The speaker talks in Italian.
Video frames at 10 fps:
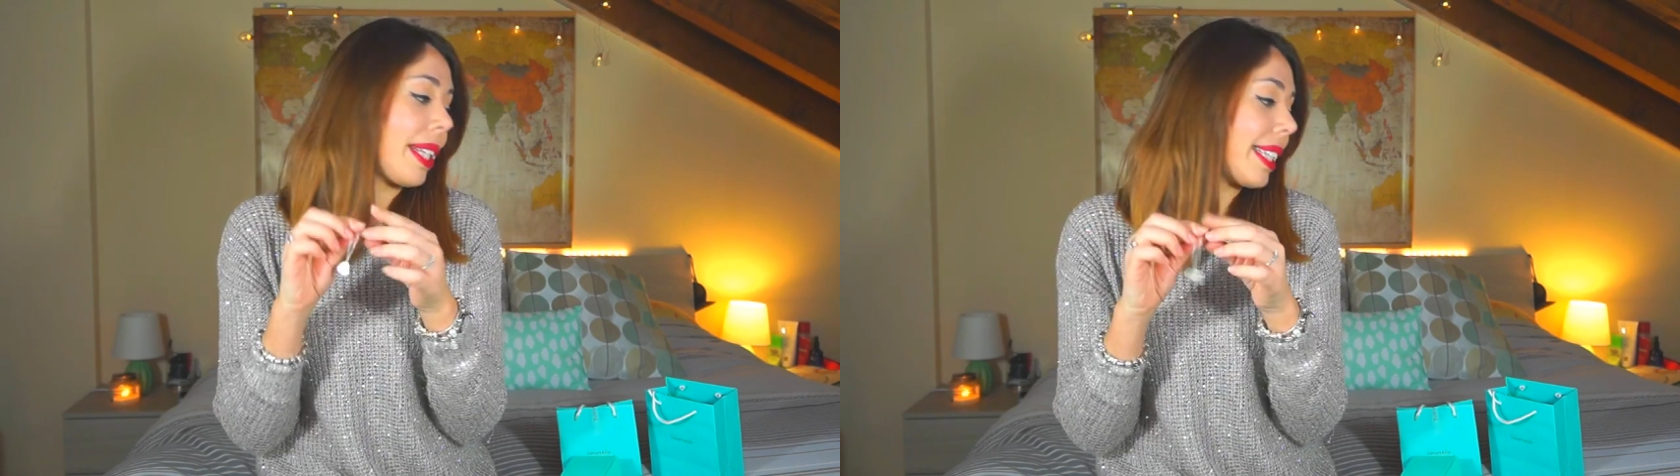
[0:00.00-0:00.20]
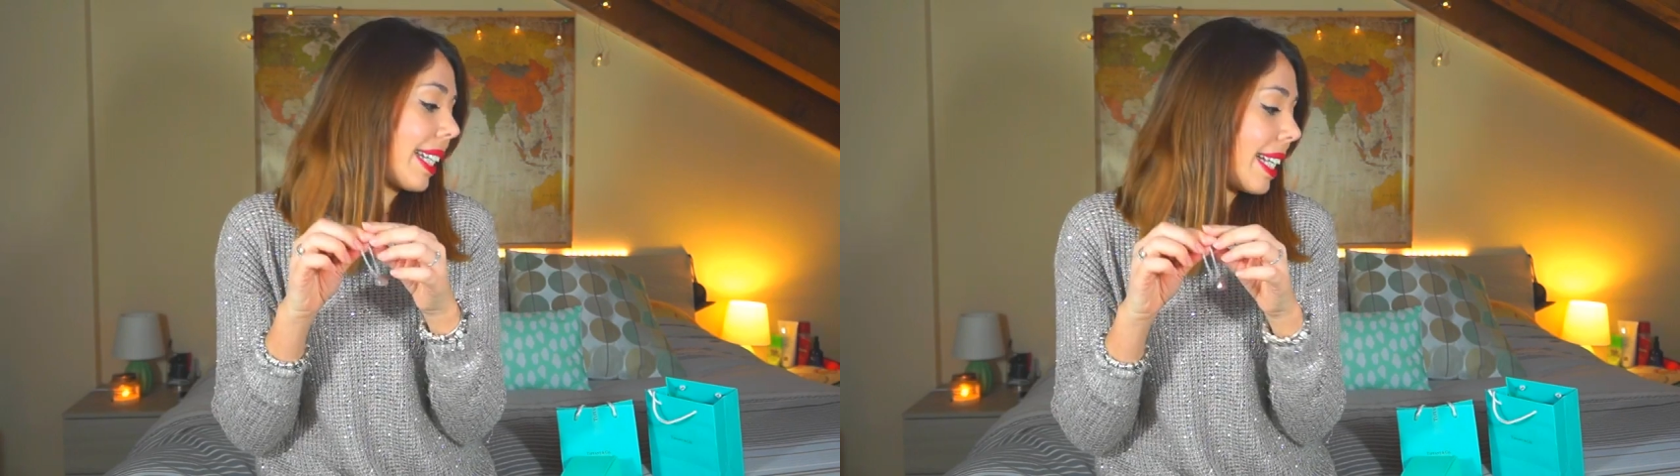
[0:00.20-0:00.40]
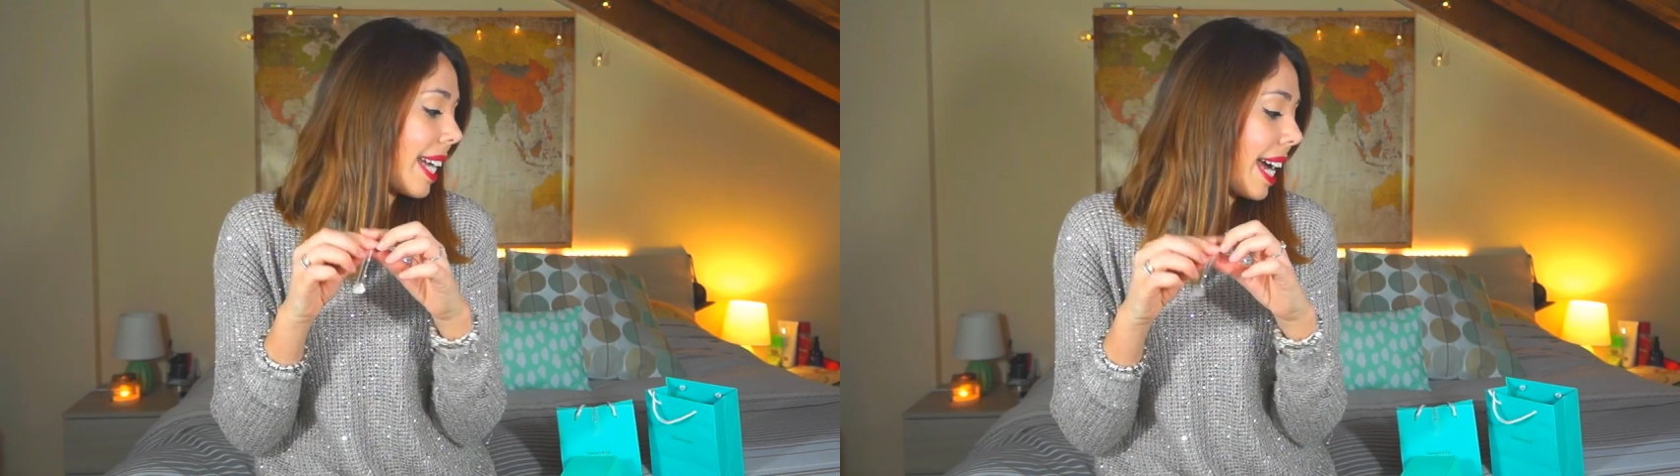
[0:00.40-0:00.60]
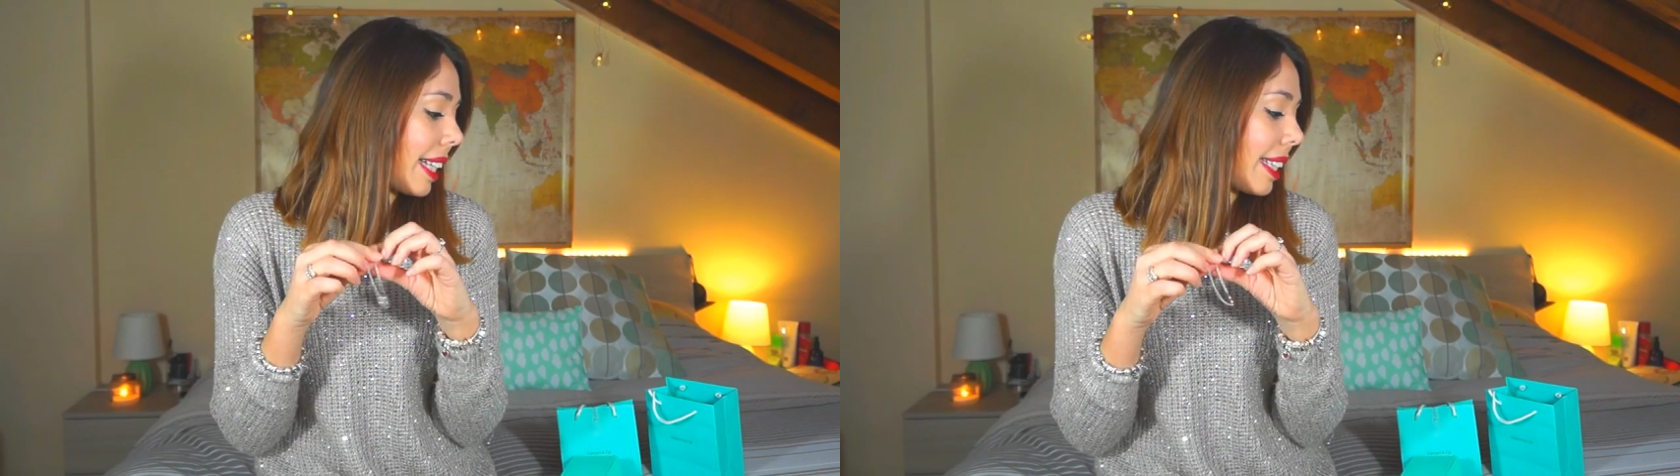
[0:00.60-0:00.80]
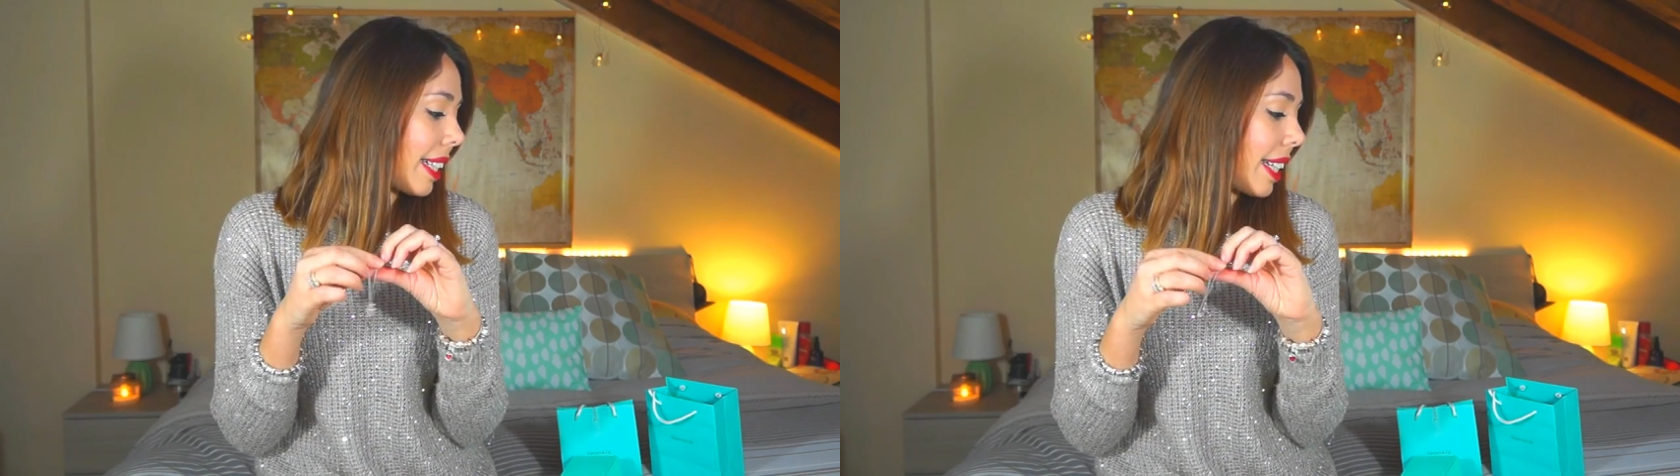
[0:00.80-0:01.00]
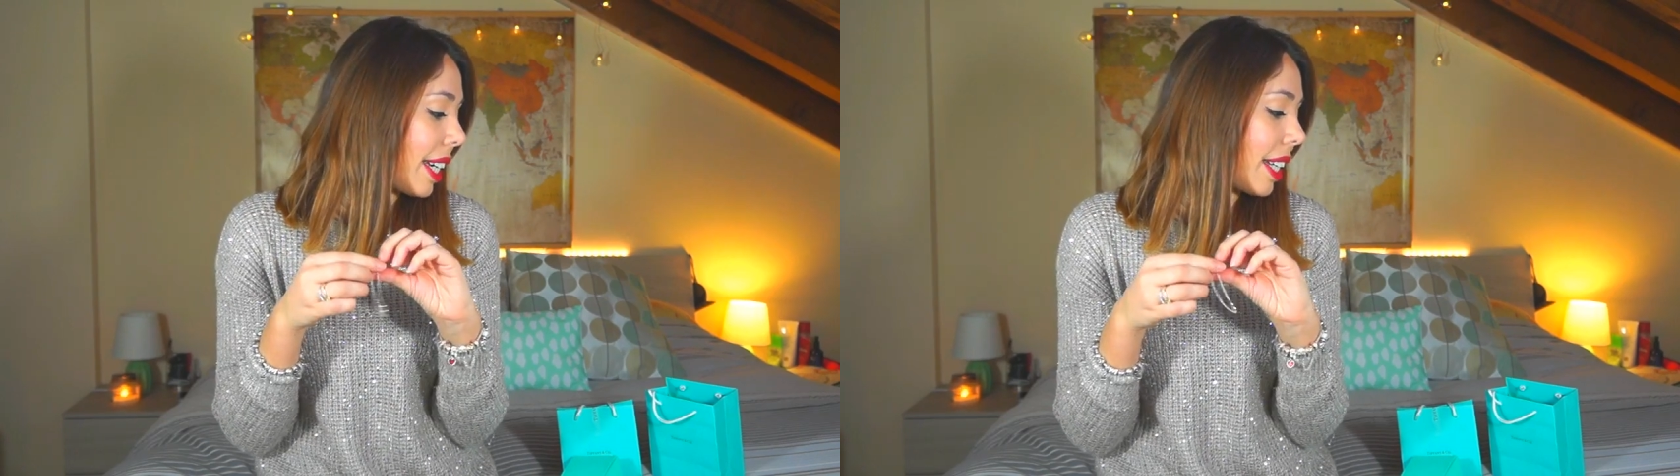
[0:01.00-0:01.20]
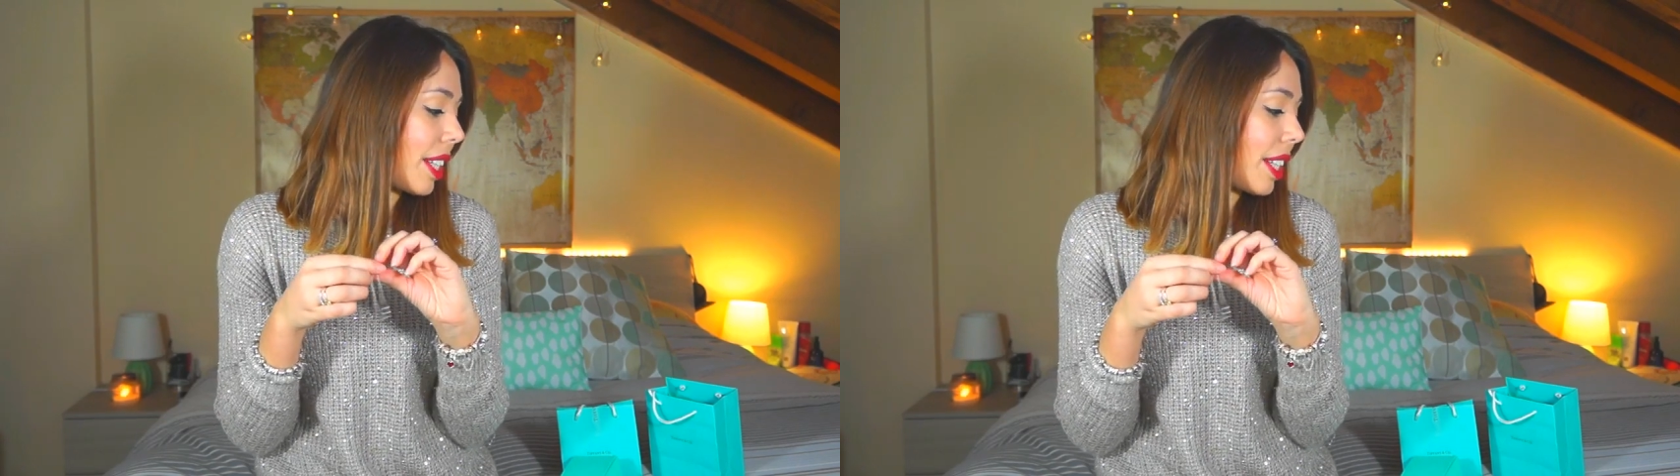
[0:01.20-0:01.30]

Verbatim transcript: mentre gli altri